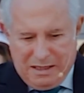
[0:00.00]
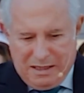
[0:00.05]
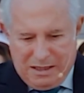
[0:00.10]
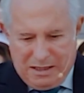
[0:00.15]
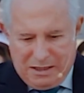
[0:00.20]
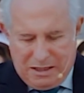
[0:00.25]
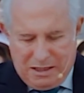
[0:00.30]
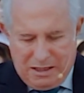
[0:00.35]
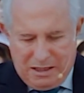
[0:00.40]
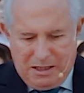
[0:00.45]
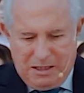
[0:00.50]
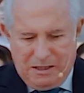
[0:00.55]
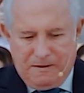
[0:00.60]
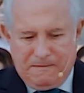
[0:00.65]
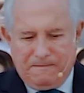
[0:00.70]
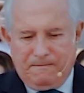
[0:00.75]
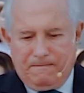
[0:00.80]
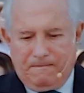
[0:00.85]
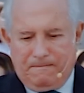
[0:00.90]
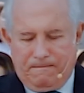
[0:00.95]
de
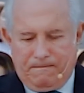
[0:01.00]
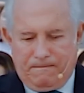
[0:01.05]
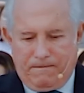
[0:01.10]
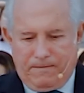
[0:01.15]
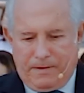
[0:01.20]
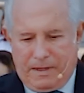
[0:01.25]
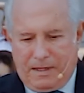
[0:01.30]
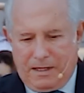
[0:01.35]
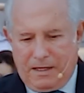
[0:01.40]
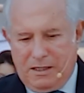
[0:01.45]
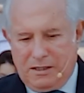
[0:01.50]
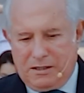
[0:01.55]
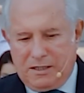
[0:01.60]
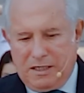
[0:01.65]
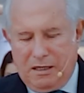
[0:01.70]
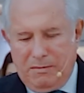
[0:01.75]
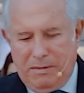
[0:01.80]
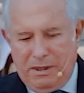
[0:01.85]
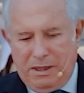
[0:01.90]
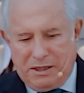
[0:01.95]

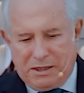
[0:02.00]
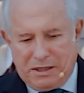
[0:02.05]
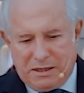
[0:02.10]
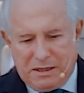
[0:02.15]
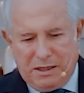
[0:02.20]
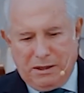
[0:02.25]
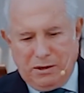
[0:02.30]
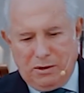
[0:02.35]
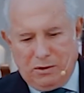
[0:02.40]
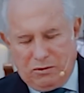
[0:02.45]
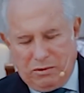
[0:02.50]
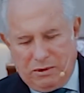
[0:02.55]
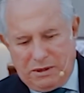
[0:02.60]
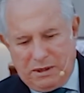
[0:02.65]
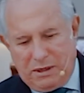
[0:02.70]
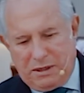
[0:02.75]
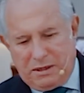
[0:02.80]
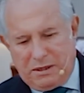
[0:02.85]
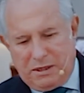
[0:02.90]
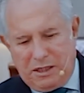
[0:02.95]
estar ministrando
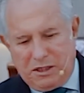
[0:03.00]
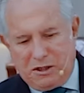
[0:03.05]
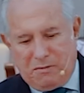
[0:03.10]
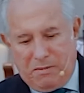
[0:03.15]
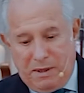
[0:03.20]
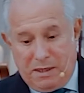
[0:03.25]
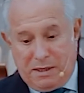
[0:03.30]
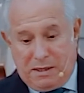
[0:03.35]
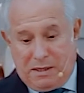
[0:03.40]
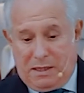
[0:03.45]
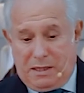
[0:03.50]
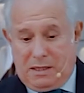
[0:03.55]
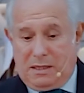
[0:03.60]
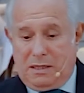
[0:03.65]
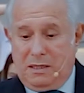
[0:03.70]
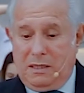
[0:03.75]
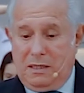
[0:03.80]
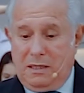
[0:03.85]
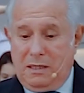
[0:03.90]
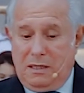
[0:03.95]
esses três
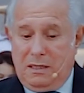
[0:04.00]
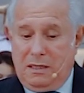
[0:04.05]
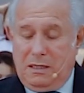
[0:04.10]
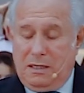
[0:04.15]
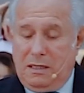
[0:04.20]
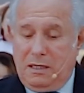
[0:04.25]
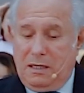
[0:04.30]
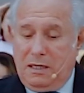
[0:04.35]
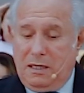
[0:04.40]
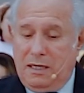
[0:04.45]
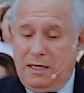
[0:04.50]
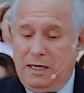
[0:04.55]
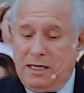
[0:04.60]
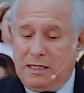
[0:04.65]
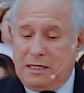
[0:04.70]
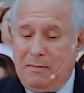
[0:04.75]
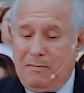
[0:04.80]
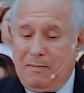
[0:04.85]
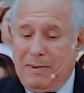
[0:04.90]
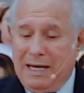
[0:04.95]
meses
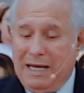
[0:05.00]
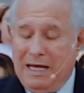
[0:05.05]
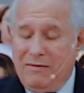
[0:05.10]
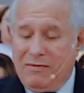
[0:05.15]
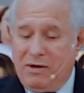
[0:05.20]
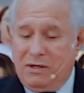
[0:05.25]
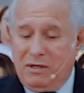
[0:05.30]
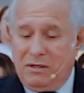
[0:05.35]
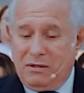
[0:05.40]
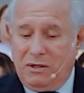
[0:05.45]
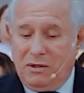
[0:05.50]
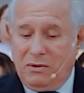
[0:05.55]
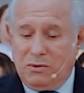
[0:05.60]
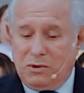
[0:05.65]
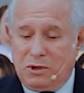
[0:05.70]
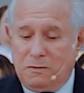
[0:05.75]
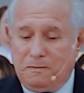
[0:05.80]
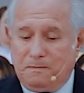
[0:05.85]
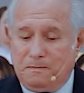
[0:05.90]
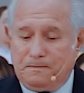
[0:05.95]
essa palavra de
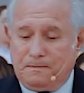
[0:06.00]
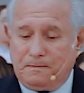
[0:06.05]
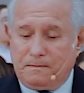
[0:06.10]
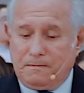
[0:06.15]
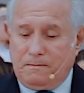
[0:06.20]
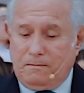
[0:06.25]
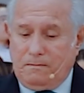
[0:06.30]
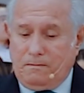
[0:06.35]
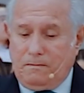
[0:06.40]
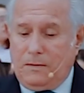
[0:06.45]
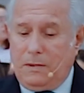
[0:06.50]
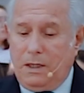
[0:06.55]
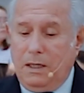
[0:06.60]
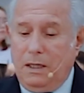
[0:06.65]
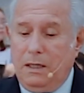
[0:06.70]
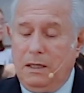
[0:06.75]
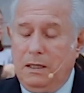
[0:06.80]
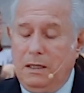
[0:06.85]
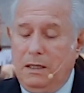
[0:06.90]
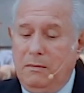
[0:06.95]
Deus.
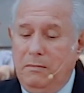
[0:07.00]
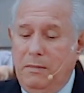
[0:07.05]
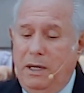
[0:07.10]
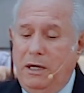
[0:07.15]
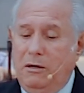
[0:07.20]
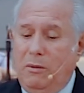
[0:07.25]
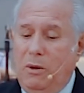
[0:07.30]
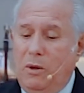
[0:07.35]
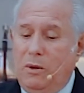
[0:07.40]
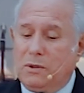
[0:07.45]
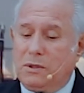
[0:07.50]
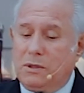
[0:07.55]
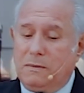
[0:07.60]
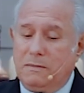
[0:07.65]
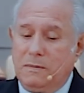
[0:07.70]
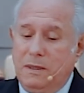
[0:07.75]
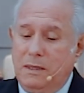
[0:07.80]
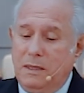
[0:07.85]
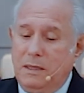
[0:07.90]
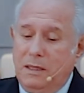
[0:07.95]
Bem, irmãos,
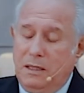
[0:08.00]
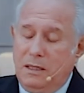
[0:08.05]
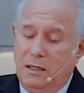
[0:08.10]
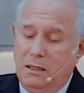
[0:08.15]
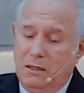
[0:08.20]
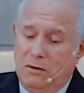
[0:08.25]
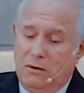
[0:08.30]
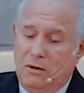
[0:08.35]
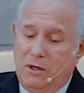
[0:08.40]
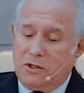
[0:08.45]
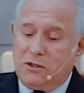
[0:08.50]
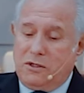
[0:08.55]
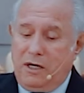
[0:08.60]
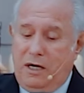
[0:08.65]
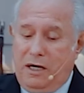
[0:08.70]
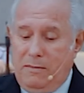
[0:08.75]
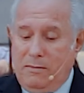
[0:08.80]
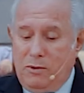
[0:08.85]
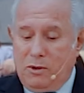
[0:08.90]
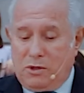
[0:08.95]
nós
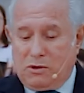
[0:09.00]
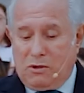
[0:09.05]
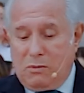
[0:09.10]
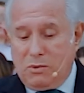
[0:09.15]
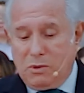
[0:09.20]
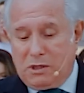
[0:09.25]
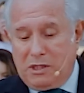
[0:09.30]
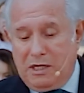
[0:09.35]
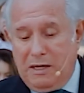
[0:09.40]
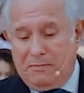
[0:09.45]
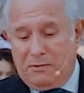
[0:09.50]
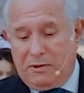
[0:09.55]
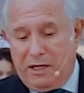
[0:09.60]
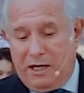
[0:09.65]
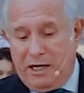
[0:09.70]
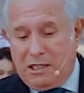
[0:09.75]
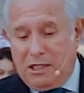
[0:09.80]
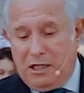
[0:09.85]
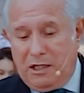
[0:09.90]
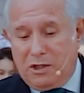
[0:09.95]
teremos, como sempre,
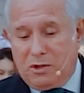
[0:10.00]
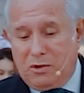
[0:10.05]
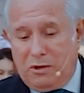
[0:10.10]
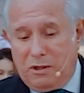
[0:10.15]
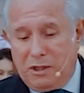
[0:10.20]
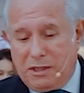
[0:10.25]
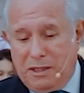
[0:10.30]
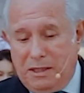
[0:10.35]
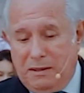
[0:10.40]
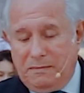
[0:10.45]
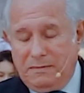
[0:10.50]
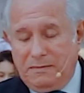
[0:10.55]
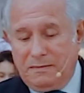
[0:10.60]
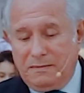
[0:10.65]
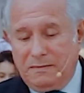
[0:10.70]
três lições, né?